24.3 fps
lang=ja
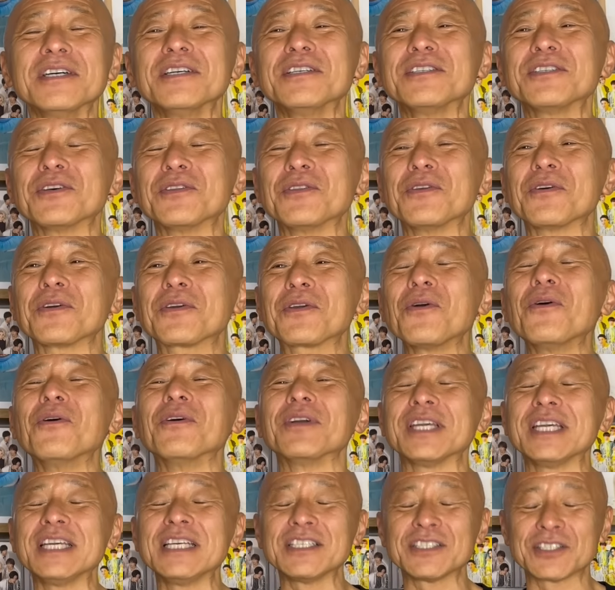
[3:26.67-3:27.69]
その競
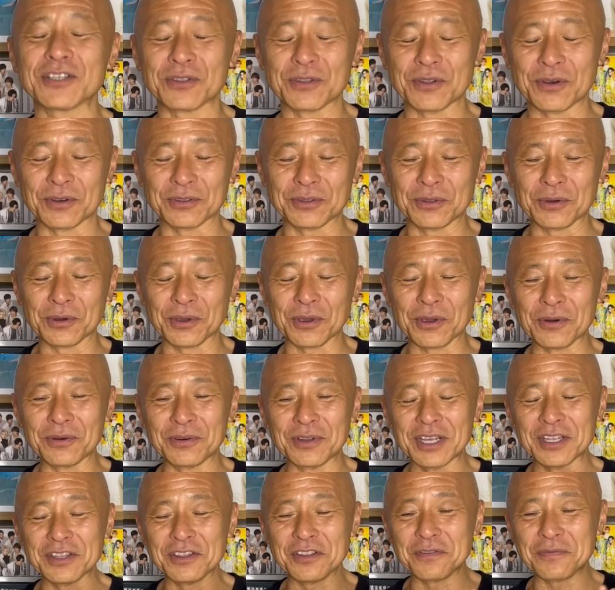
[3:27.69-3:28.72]
技、その東京
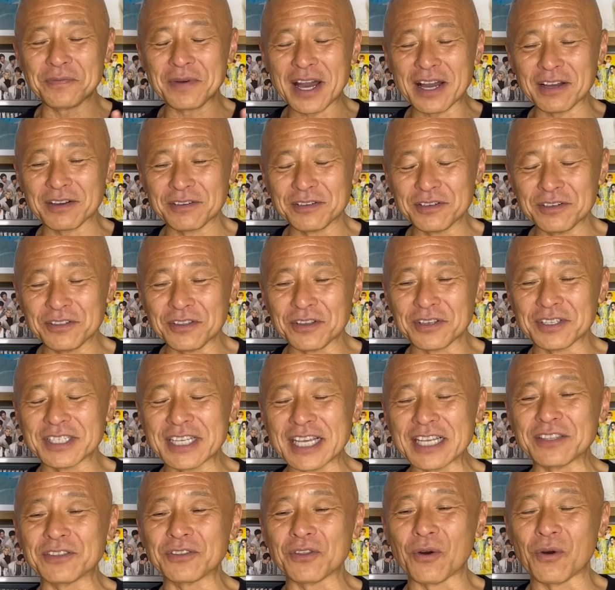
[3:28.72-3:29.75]
フレンドパークの
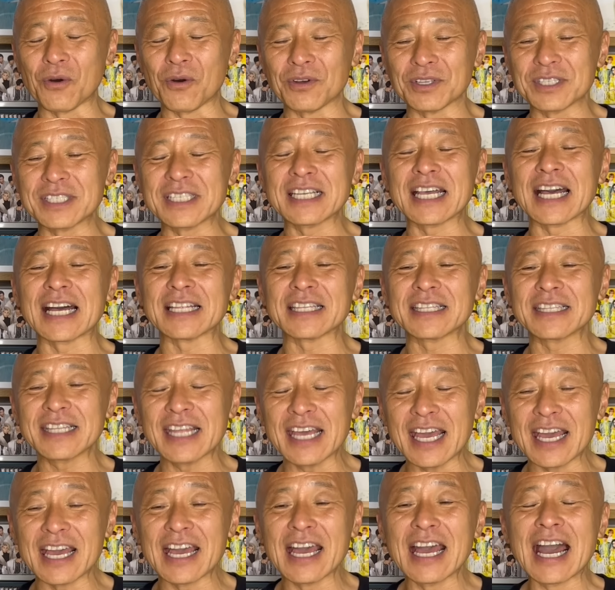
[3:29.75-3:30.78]
セットを使っ
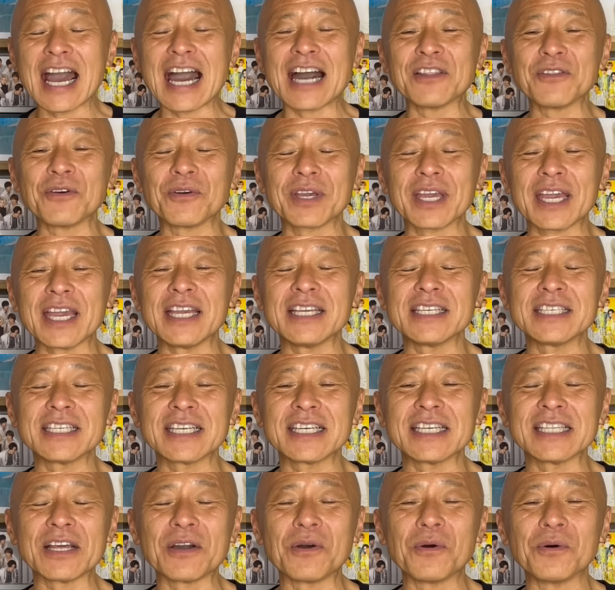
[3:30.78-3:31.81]
て、あの形
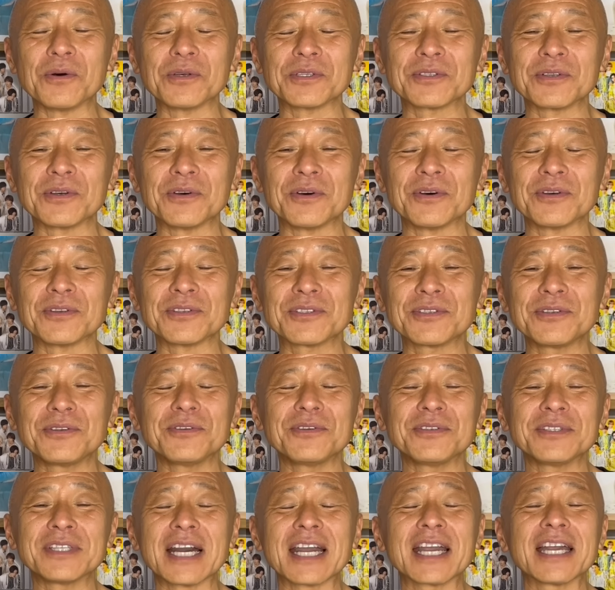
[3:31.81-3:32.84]
式で放送す
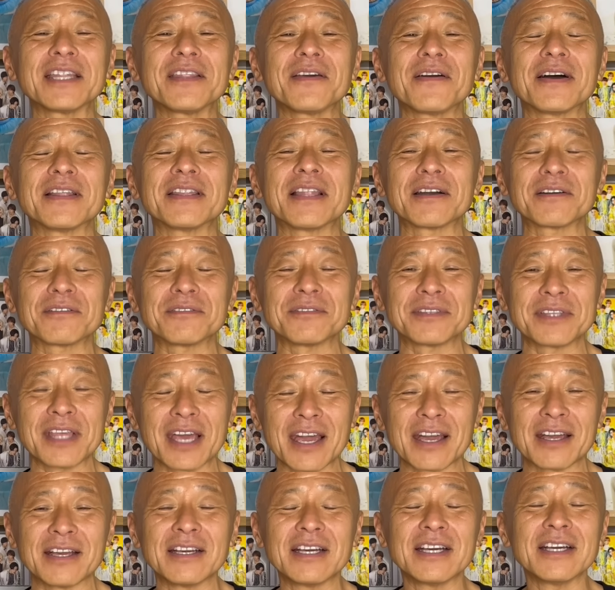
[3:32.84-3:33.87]
るだけではなく
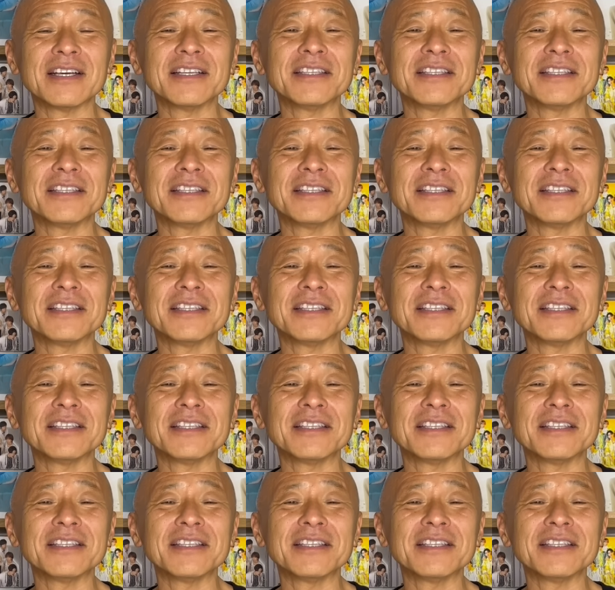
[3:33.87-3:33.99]
て、